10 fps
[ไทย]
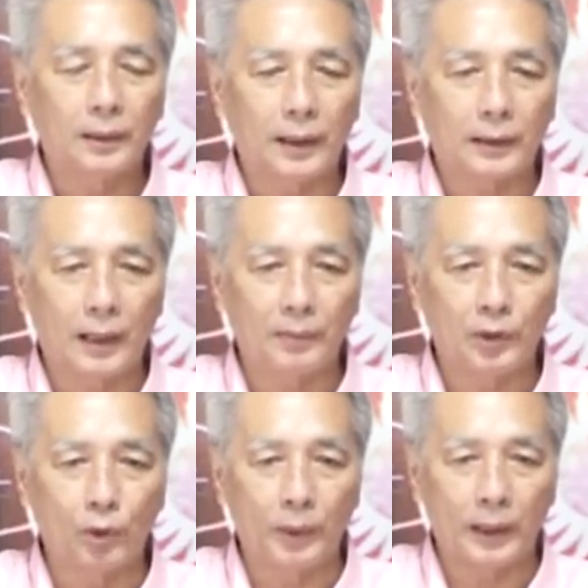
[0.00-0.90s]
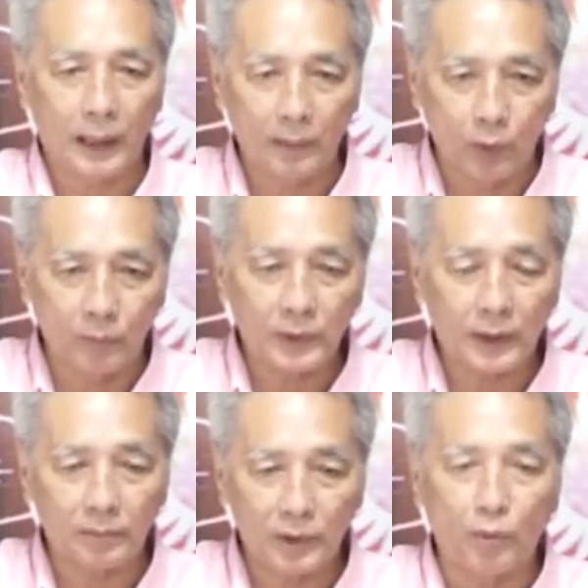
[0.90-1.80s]
ท่านอาจารย์พิโยเป็นอาจารย์ผมท่า
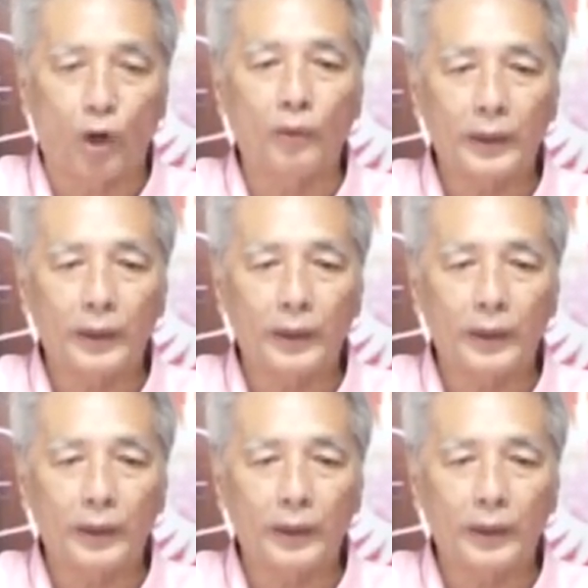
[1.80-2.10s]
นท่านบอก